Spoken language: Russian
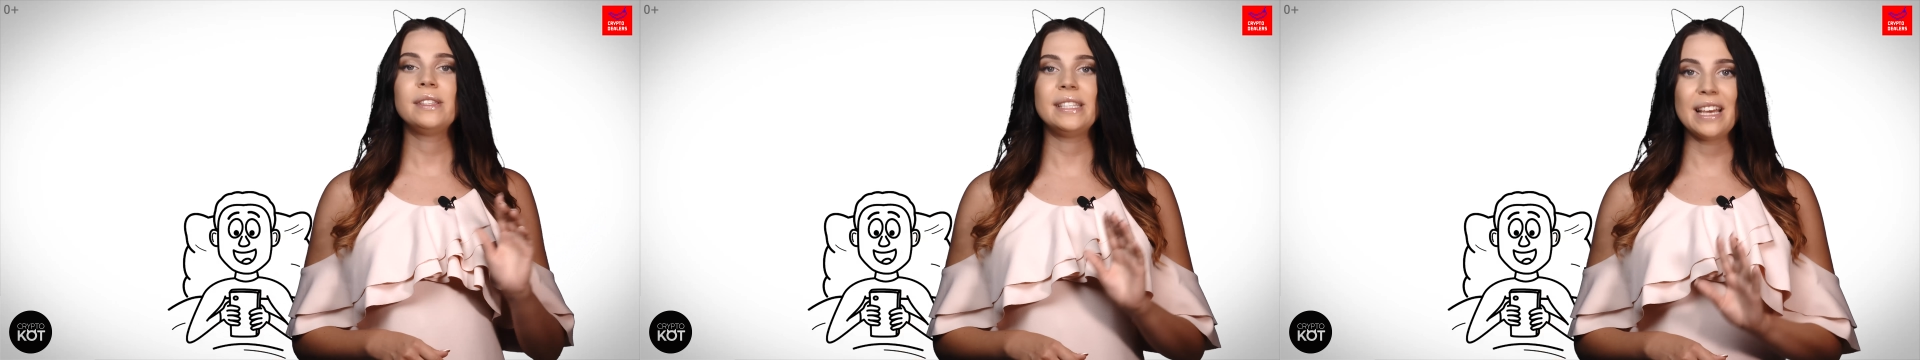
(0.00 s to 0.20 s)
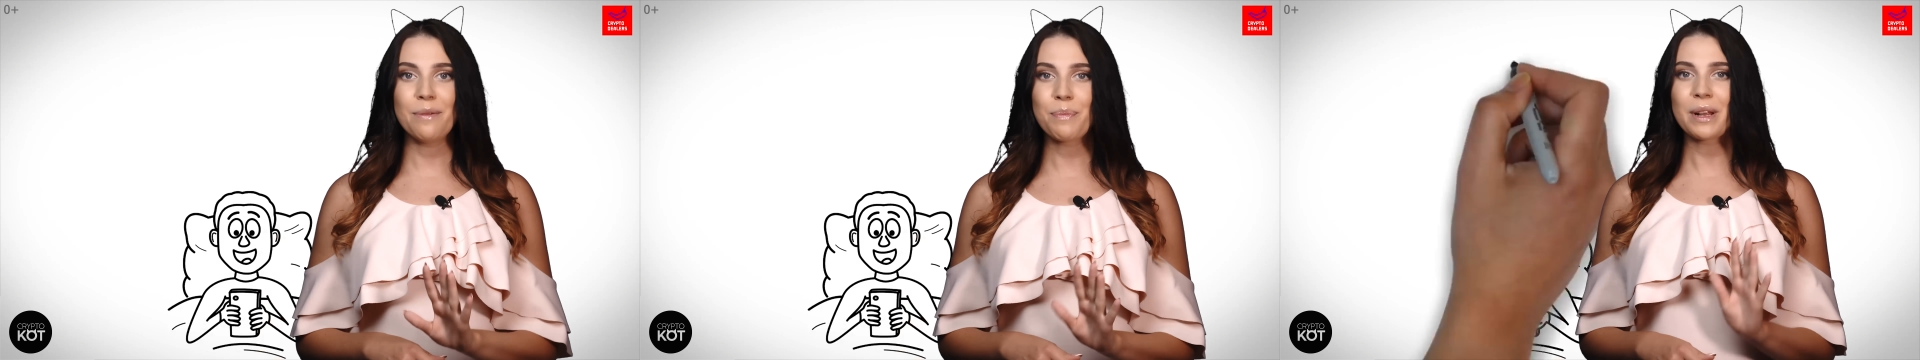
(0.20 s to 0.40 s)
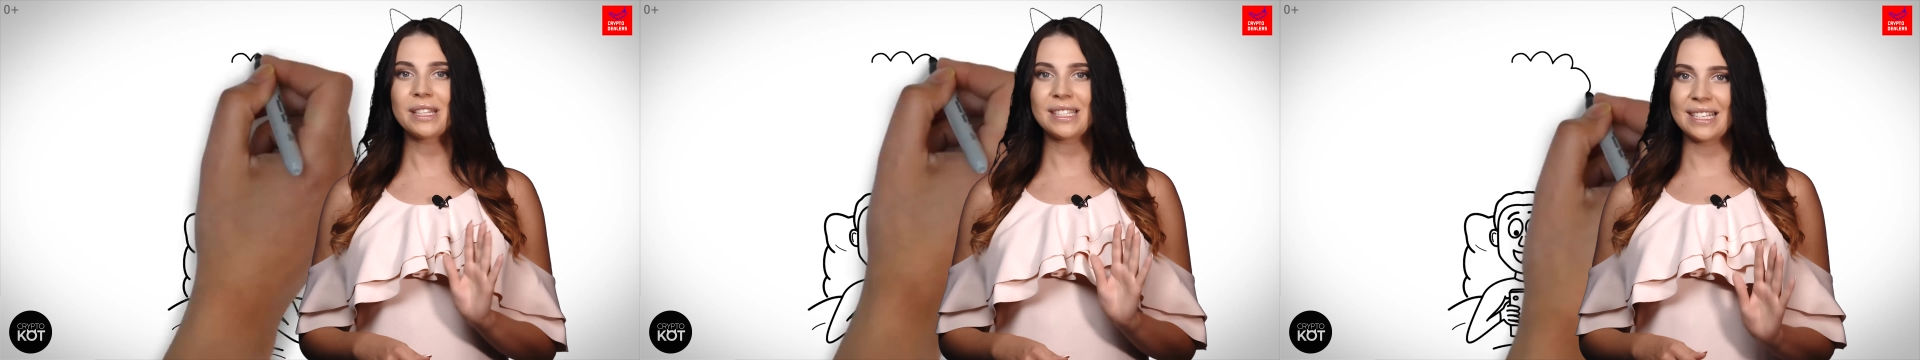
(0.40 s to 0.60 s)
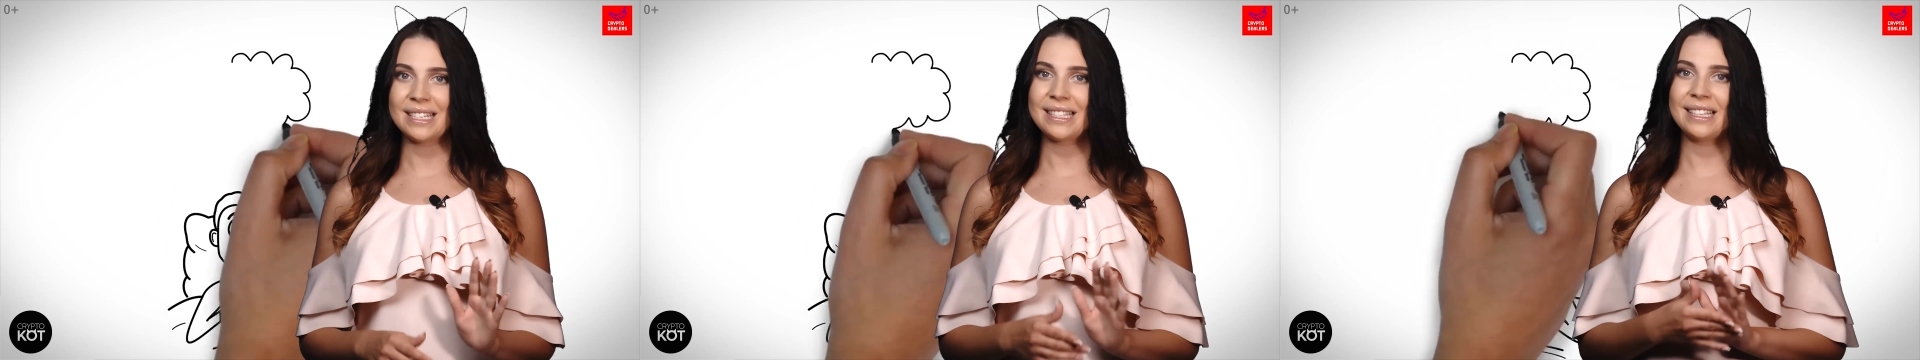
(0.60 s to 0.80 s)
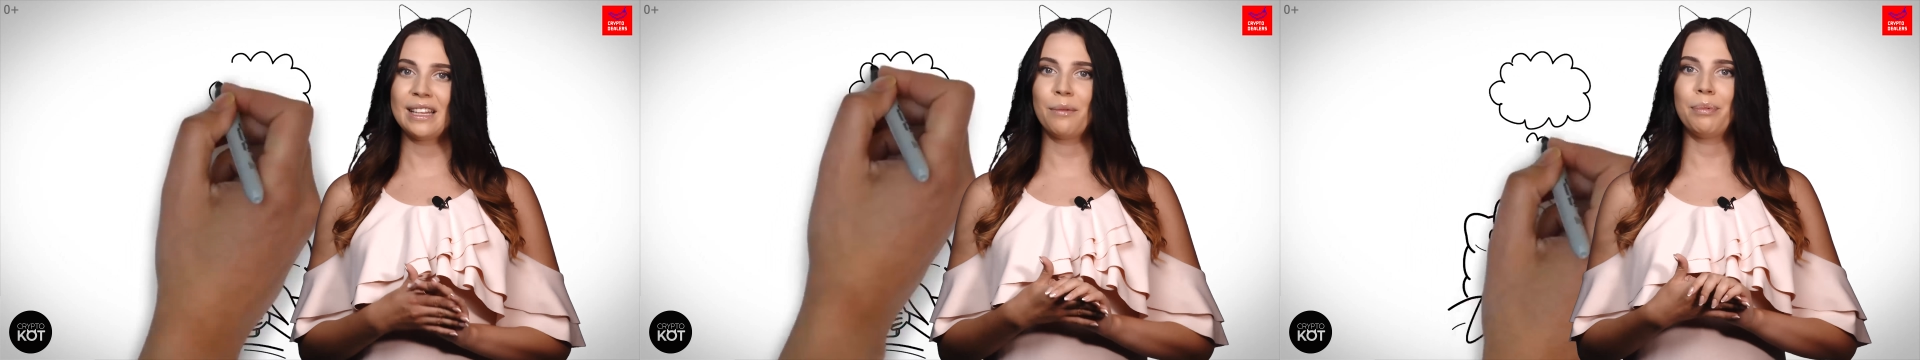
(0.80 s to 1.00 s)
Все
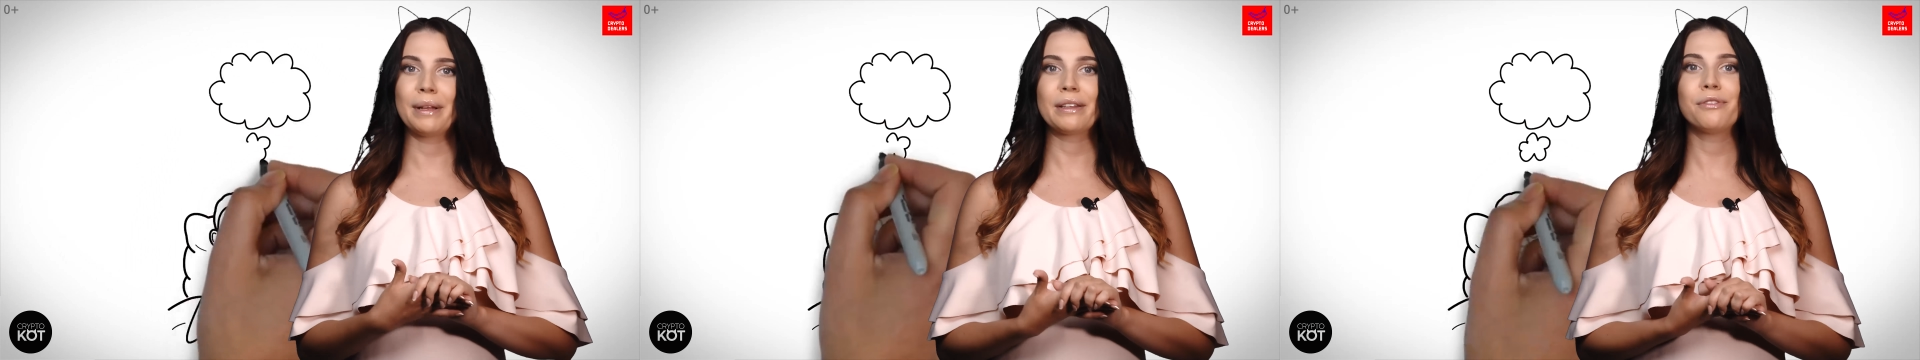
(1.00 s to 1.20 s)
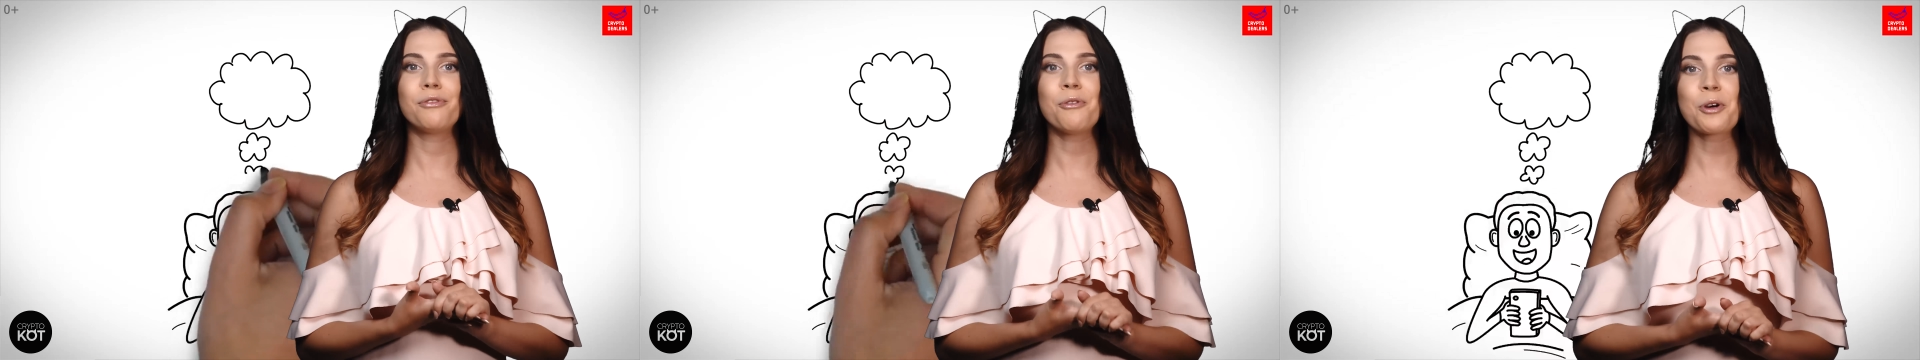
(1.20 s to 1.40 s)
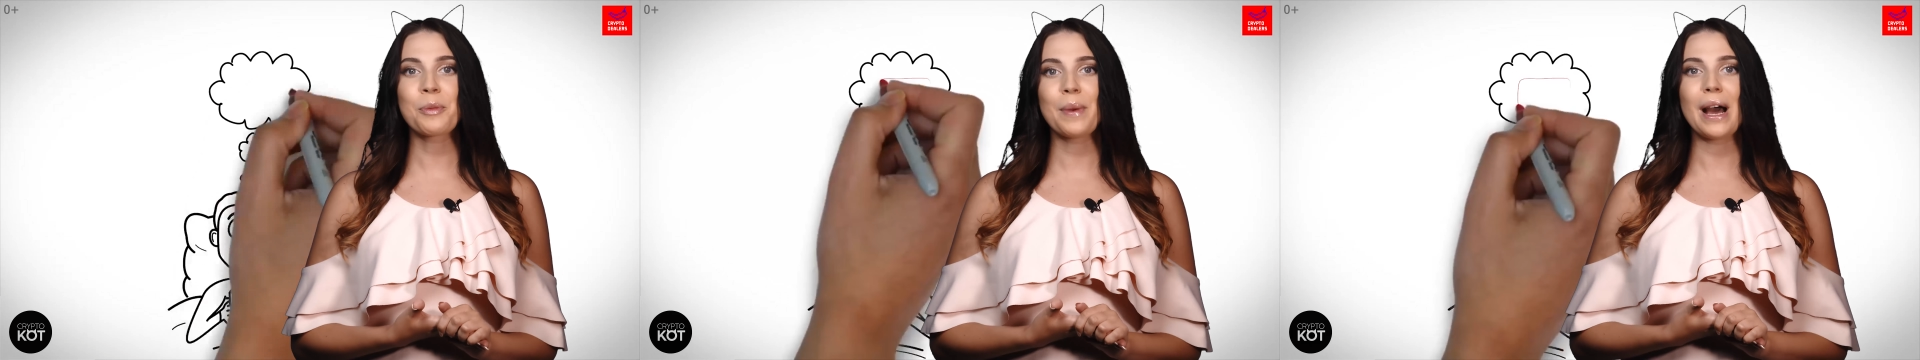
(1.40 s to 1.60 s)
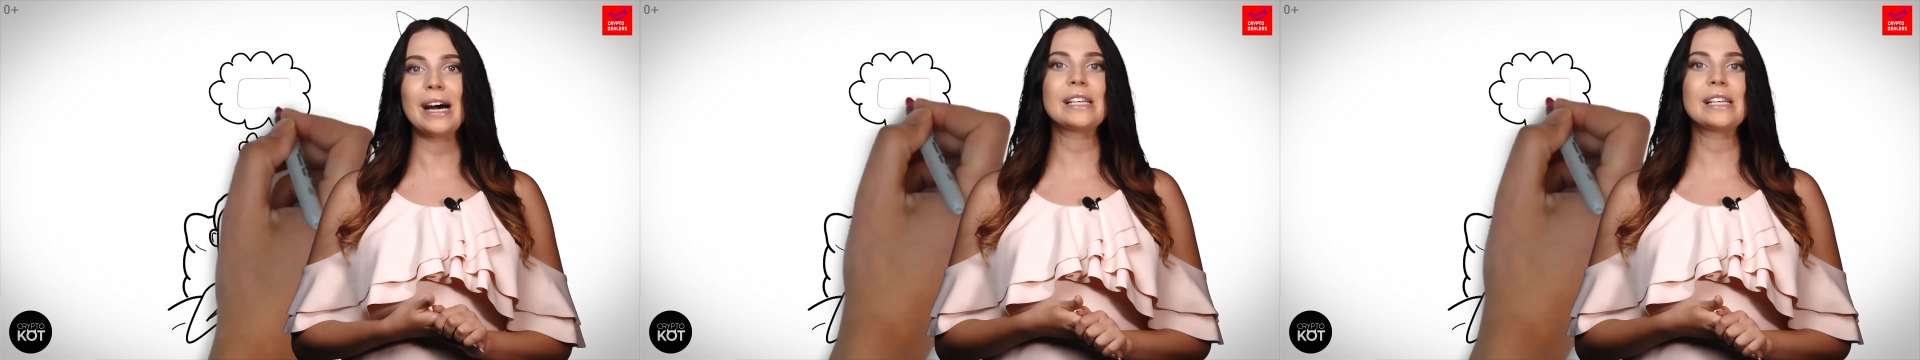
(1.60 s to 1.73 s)
процессы на платформе